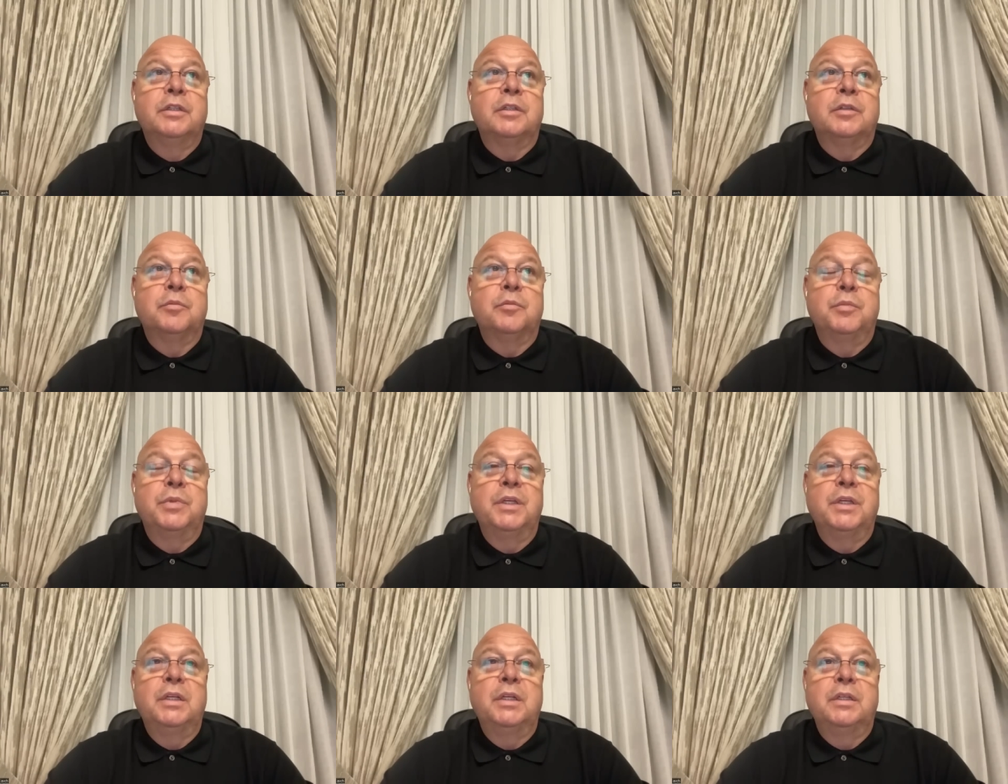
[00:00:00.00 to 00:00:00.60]
э,
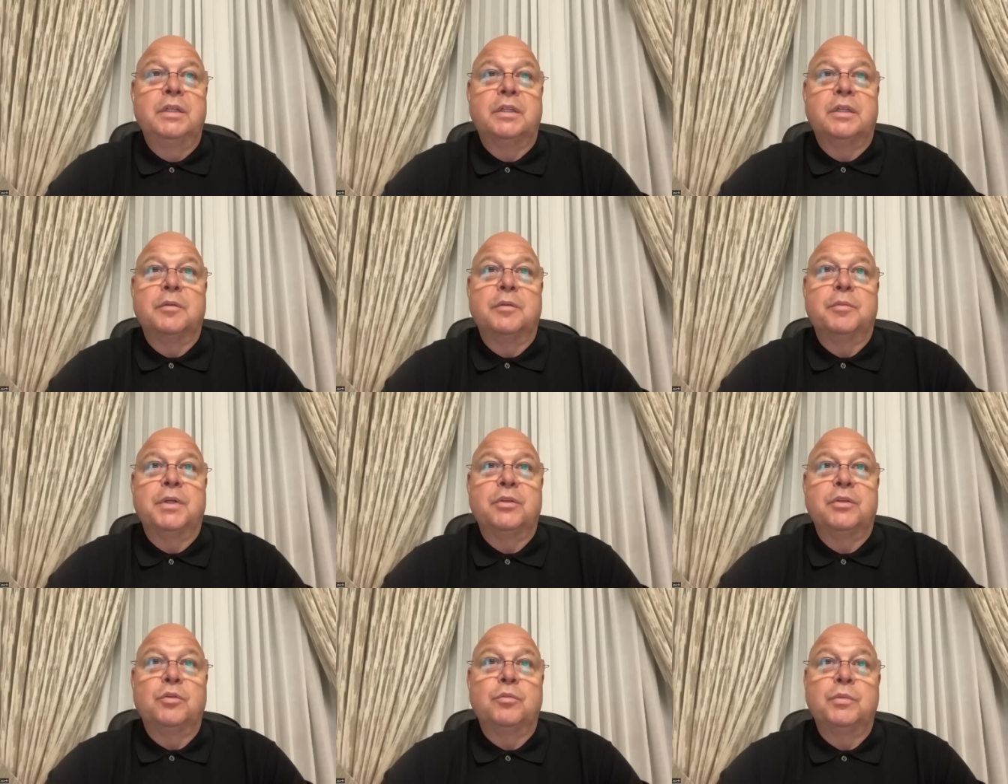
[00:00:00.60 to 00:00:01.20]
беленький,
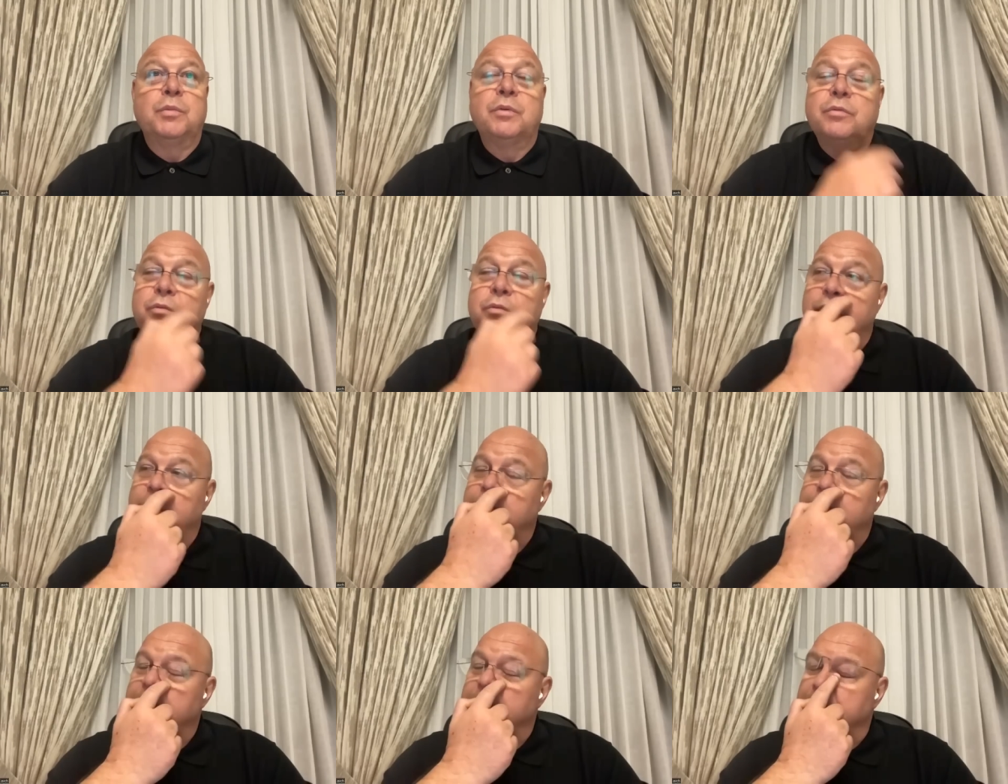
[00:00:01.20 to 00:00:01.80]
потом
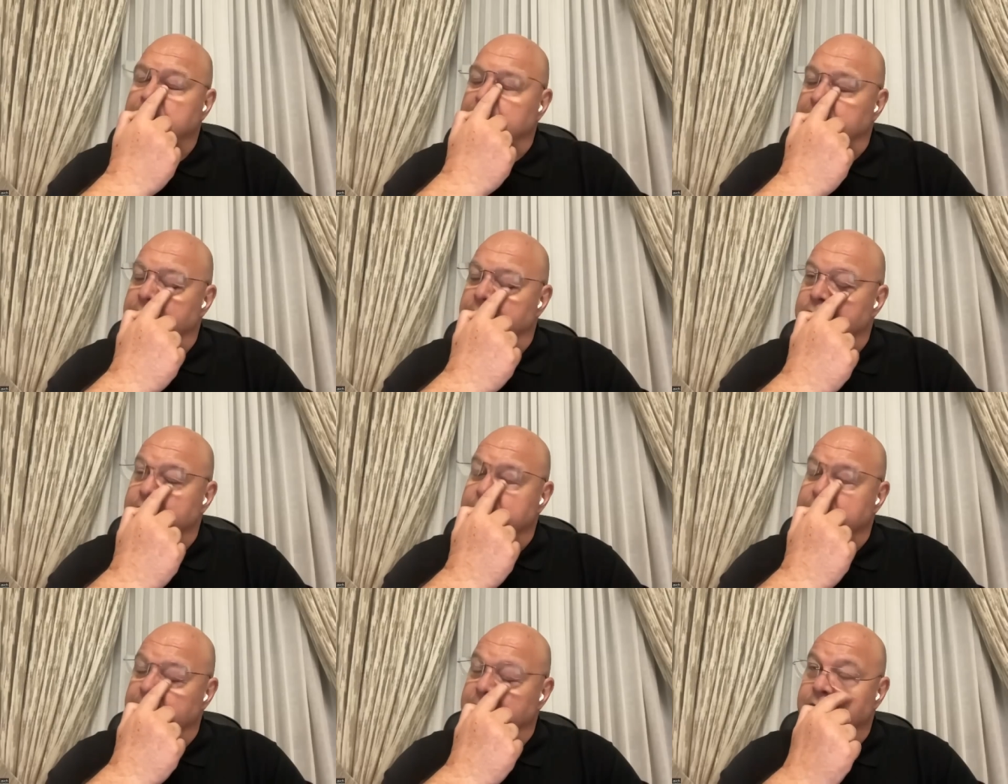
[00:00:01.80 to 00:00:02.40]
его
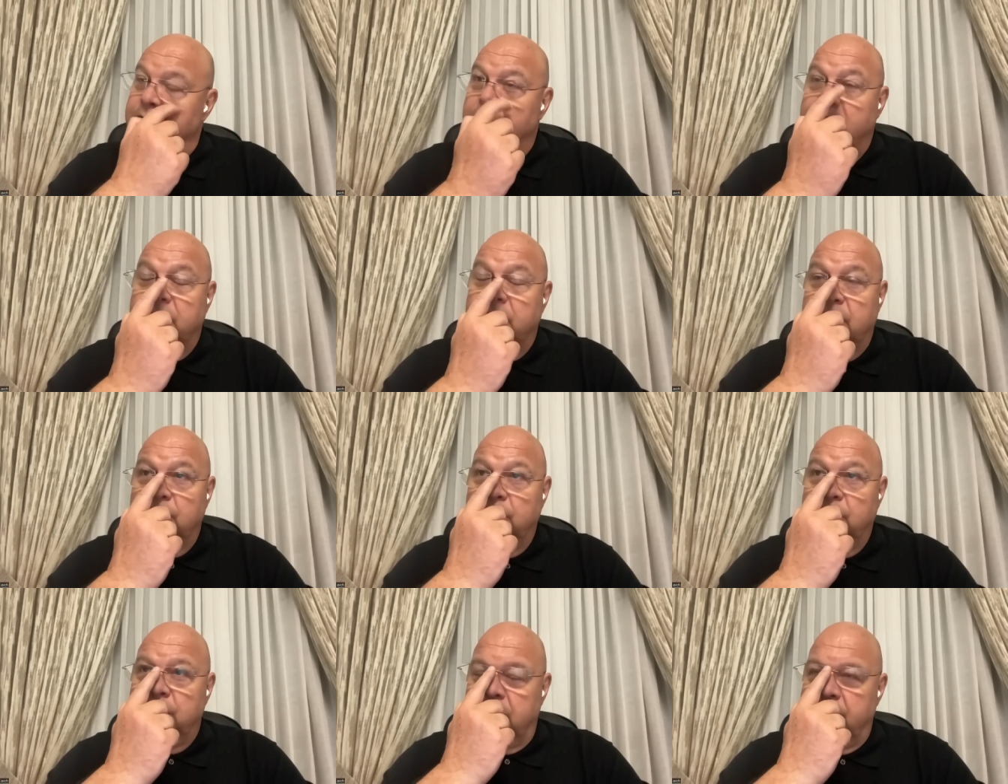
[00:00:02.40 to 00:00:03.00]
начи-
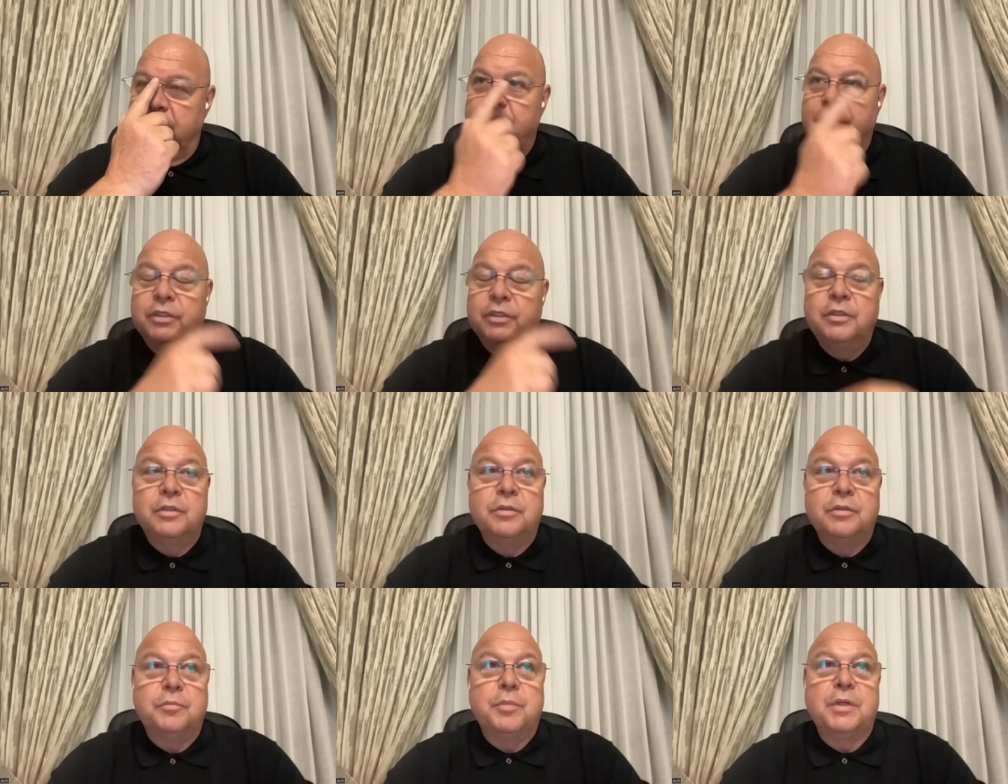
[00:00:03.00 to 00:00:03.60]
кладут,
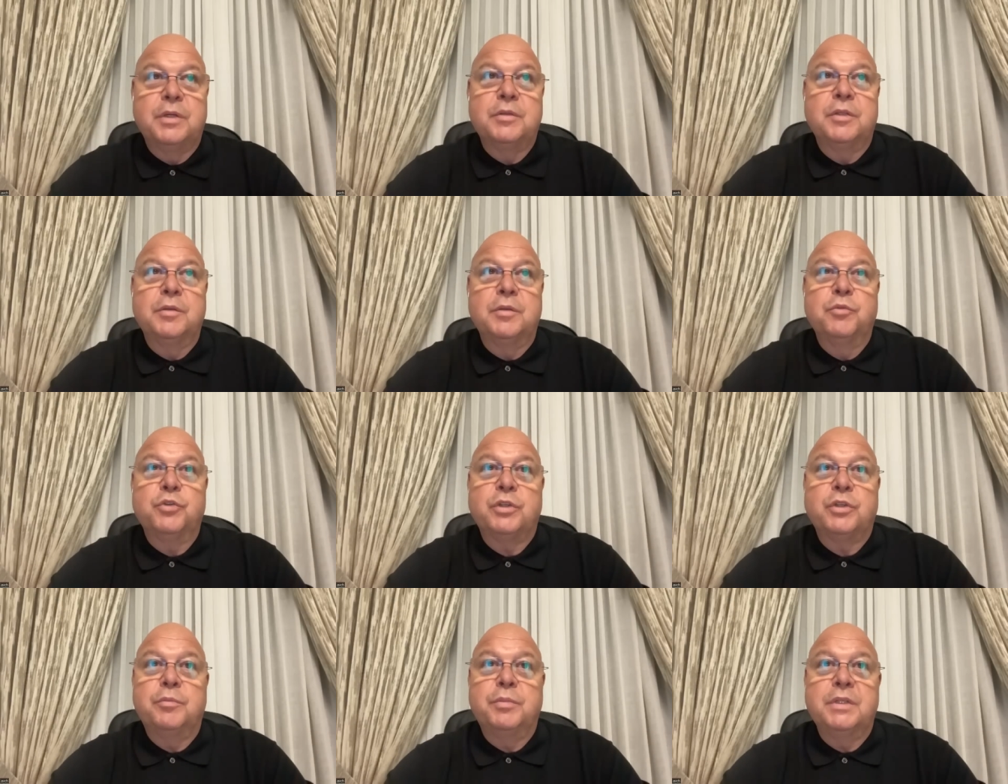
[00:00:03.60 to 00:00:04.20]
начинают по-
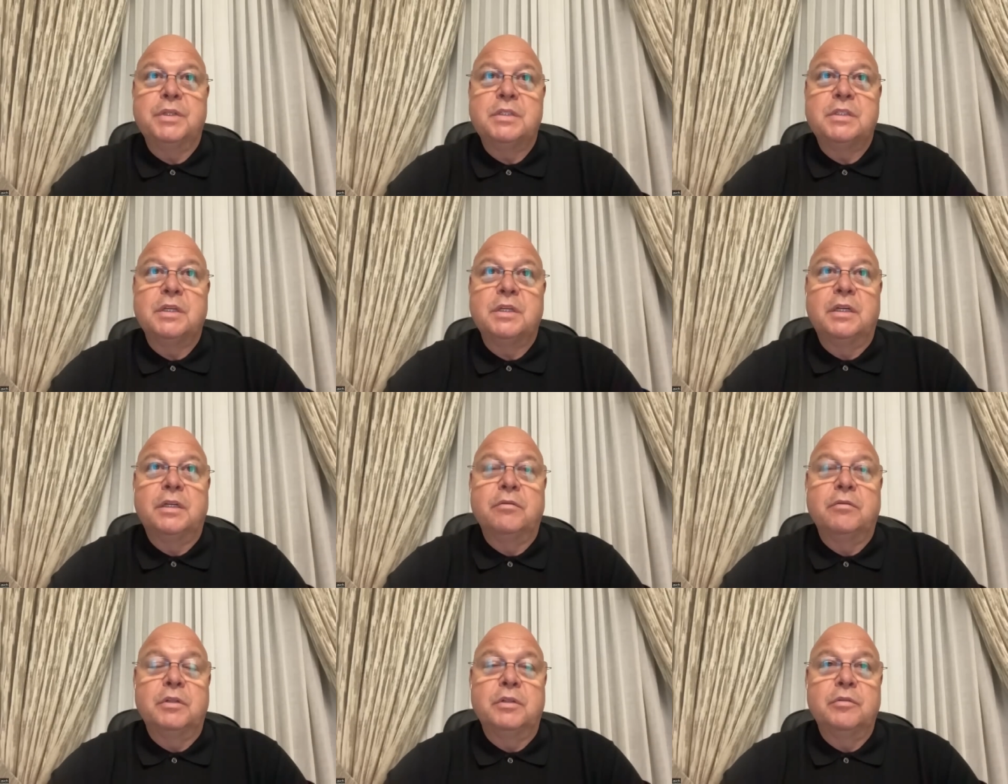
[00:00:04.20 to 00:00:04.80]
немножко
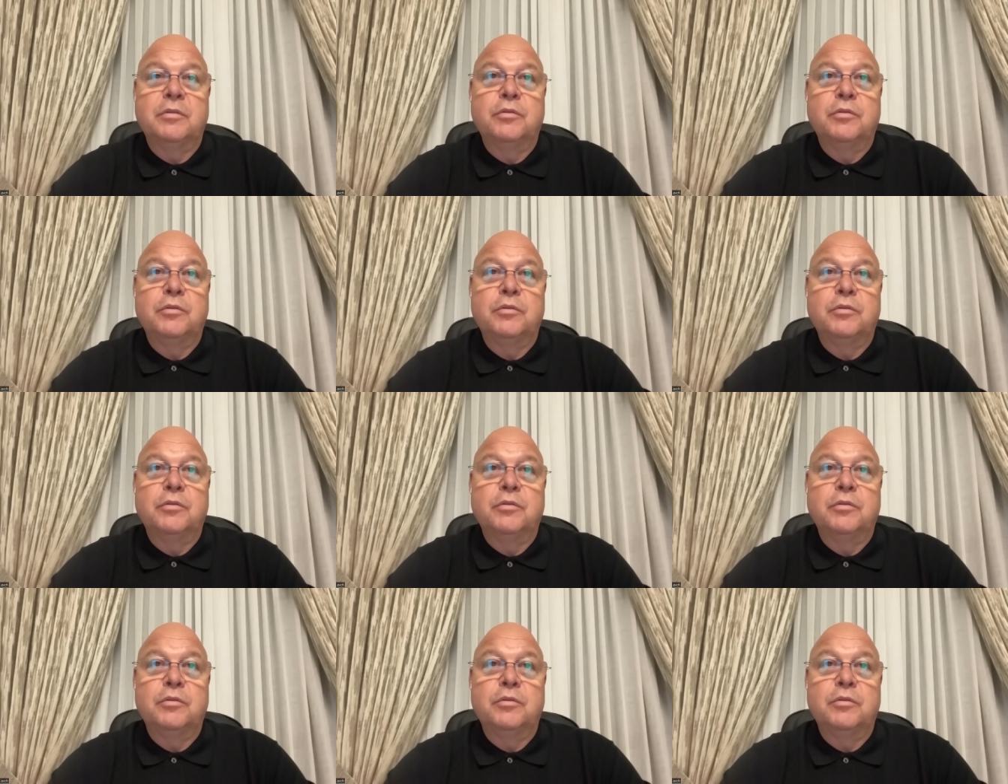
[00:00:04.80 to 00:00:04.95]
подсаливать.